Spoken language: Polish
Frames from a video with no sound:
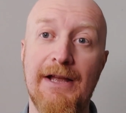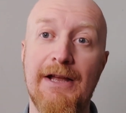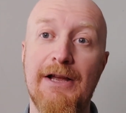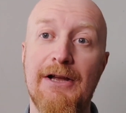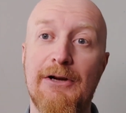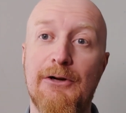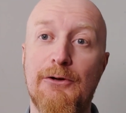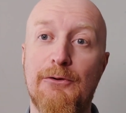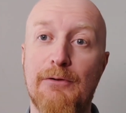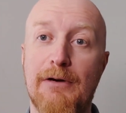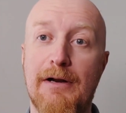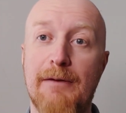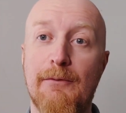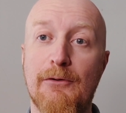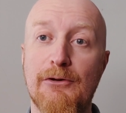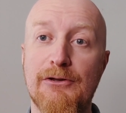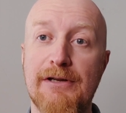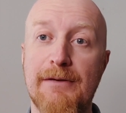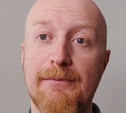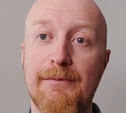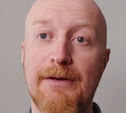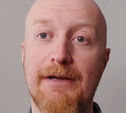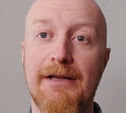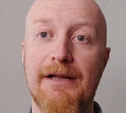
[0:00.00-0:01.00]
które
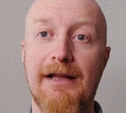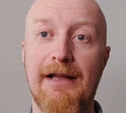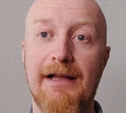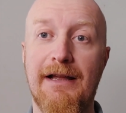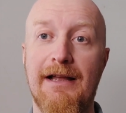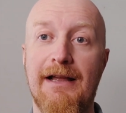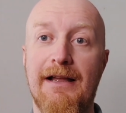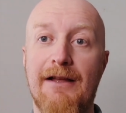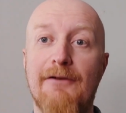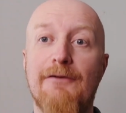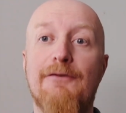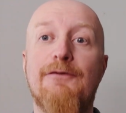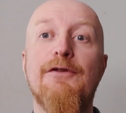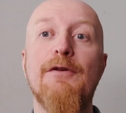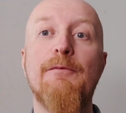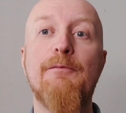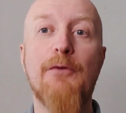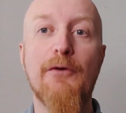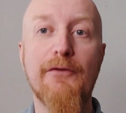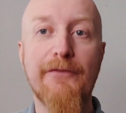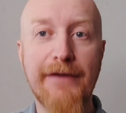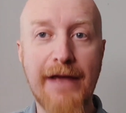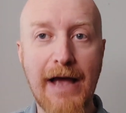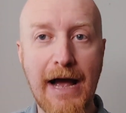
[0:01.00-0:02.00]
możemy
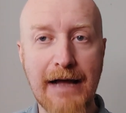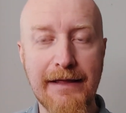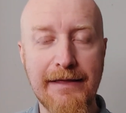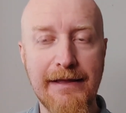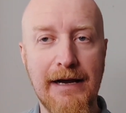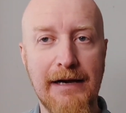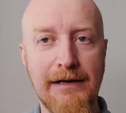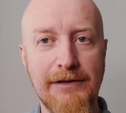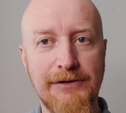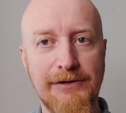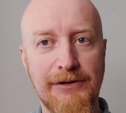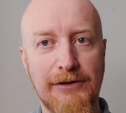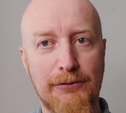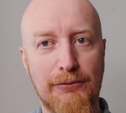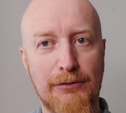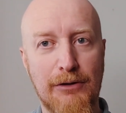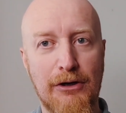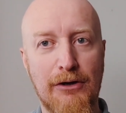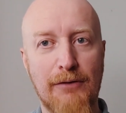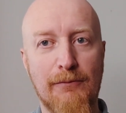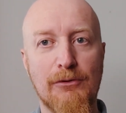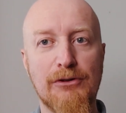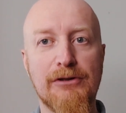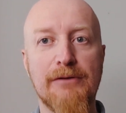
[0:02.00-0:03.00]
wypowiadać,
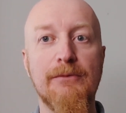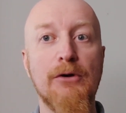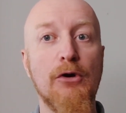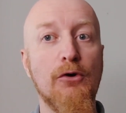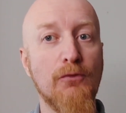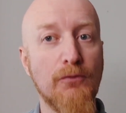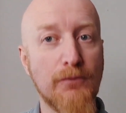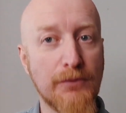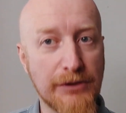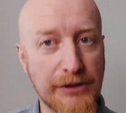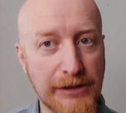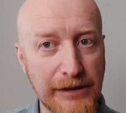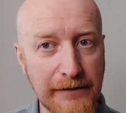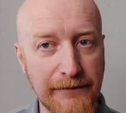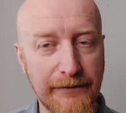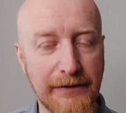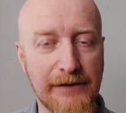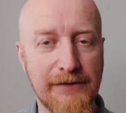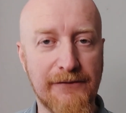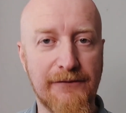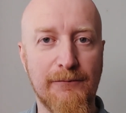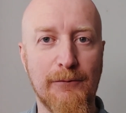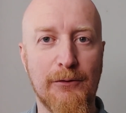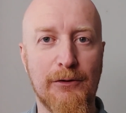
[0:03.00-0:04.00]
którego możemy
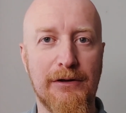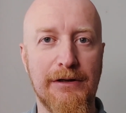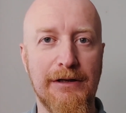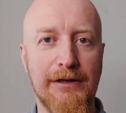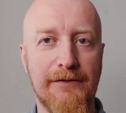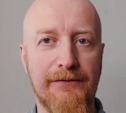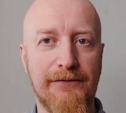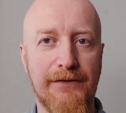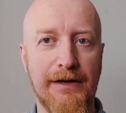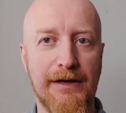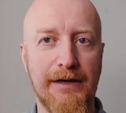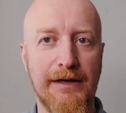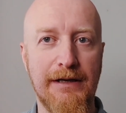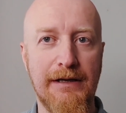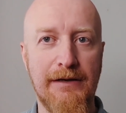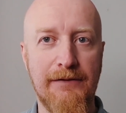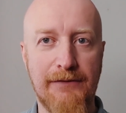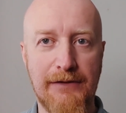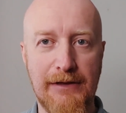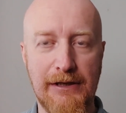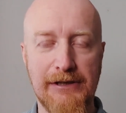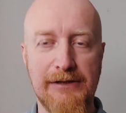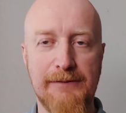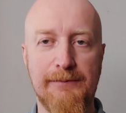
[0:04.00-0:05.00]
używać w modlitwie i
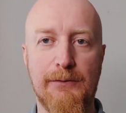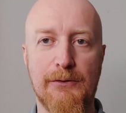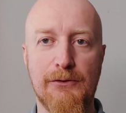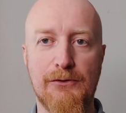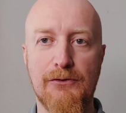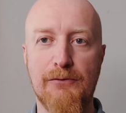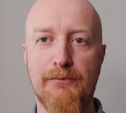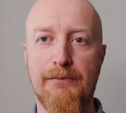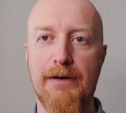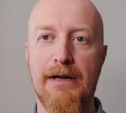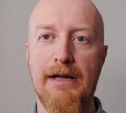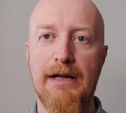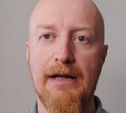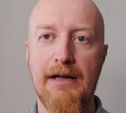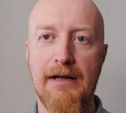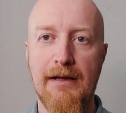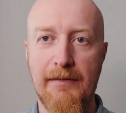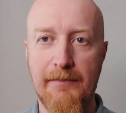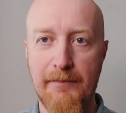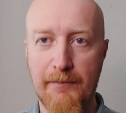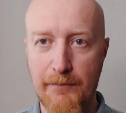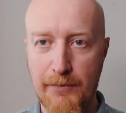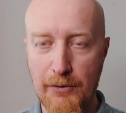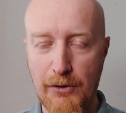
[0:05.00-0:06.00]
w ten sposób
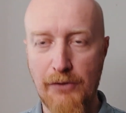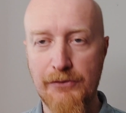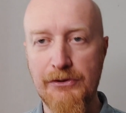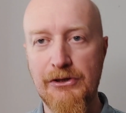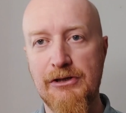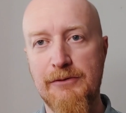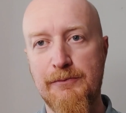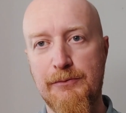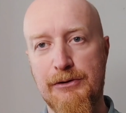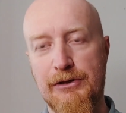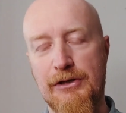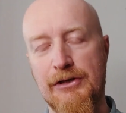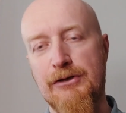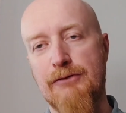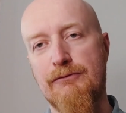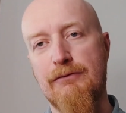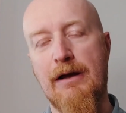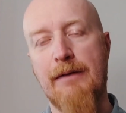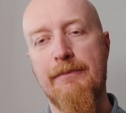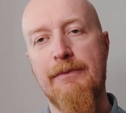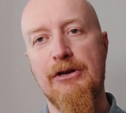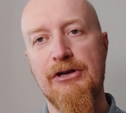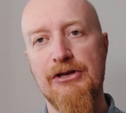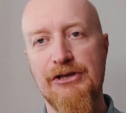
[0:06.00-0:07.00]
bronić przed
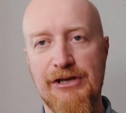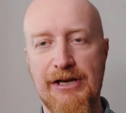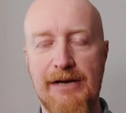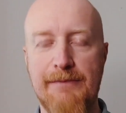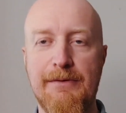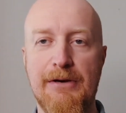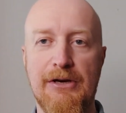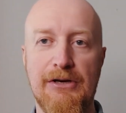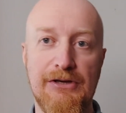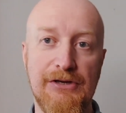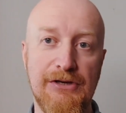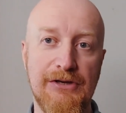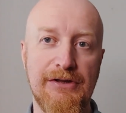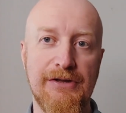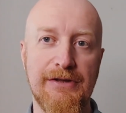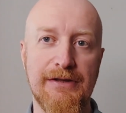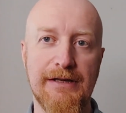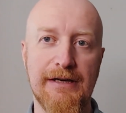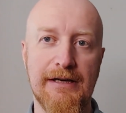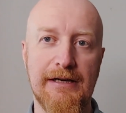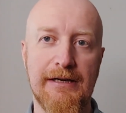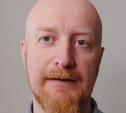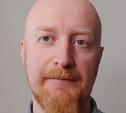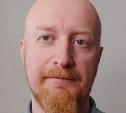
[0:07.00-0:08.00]
złem siebie i
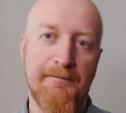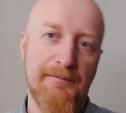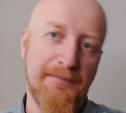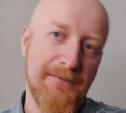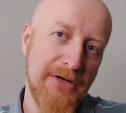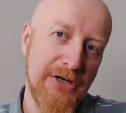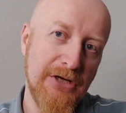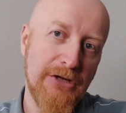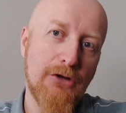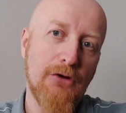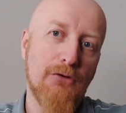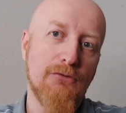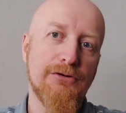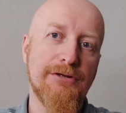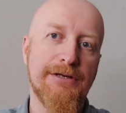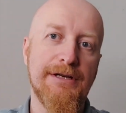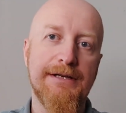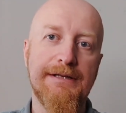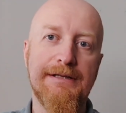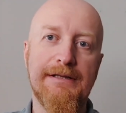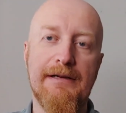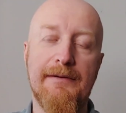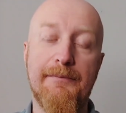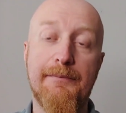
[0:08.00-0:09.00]
innych. I to już
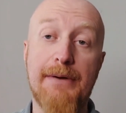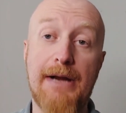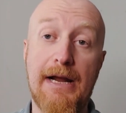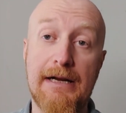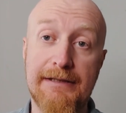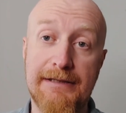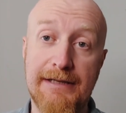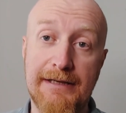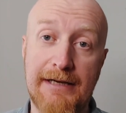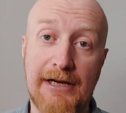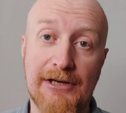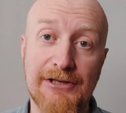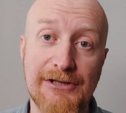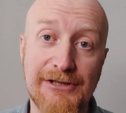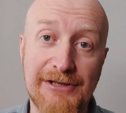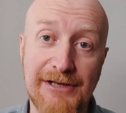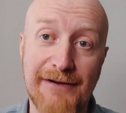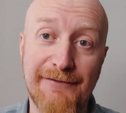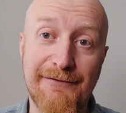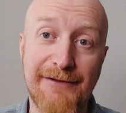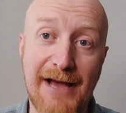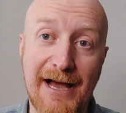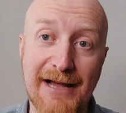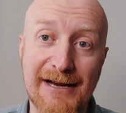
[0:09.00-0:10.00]
jest praktyka
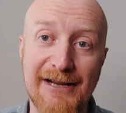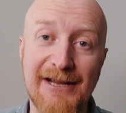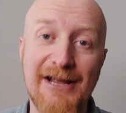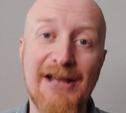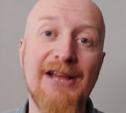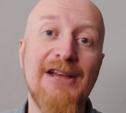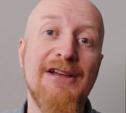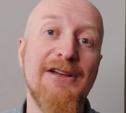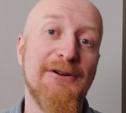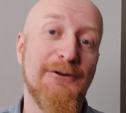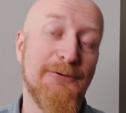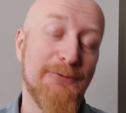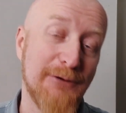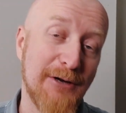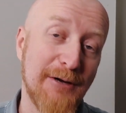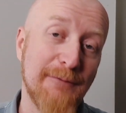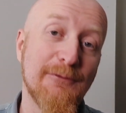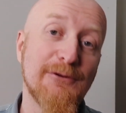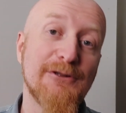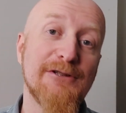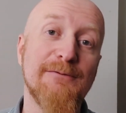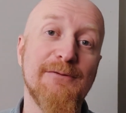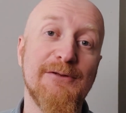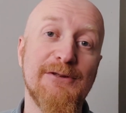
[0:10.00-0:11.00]
życia wiary, której
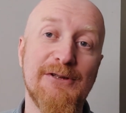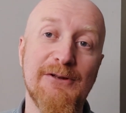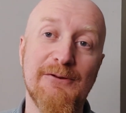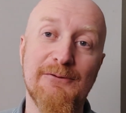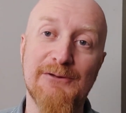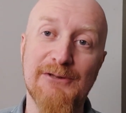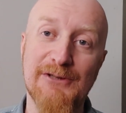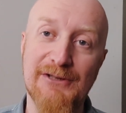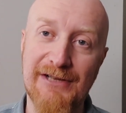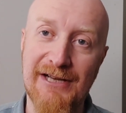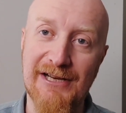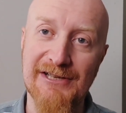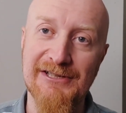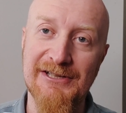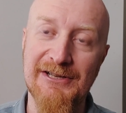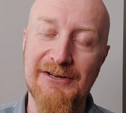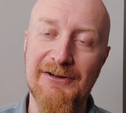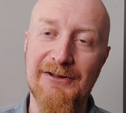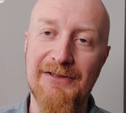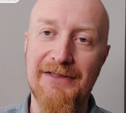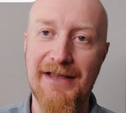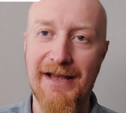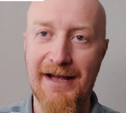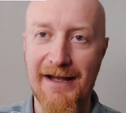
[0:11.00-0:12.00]
możemy się uczyć
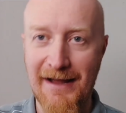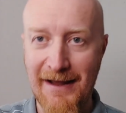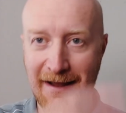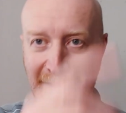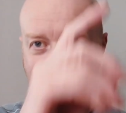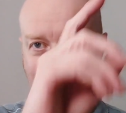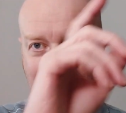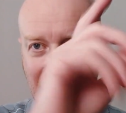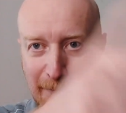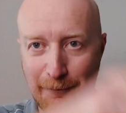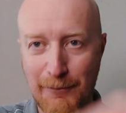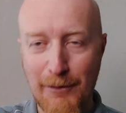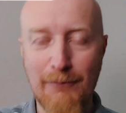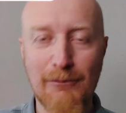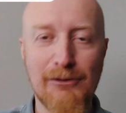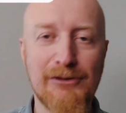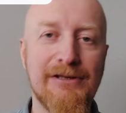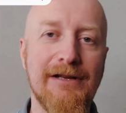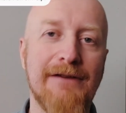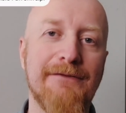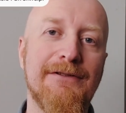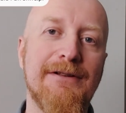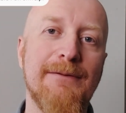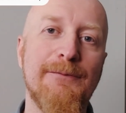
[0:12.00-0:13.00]
każdego dnia. Pomóż
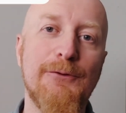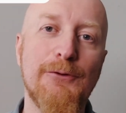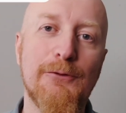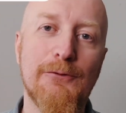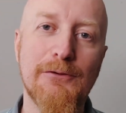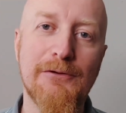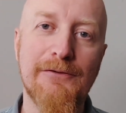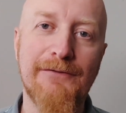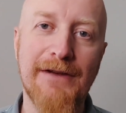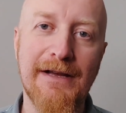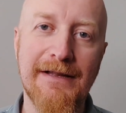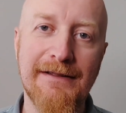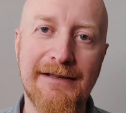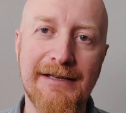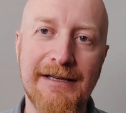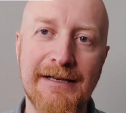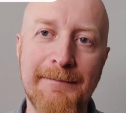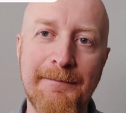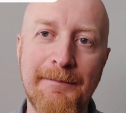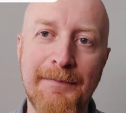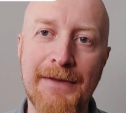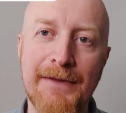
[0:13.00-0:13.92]
nam w tym Duchu Święty.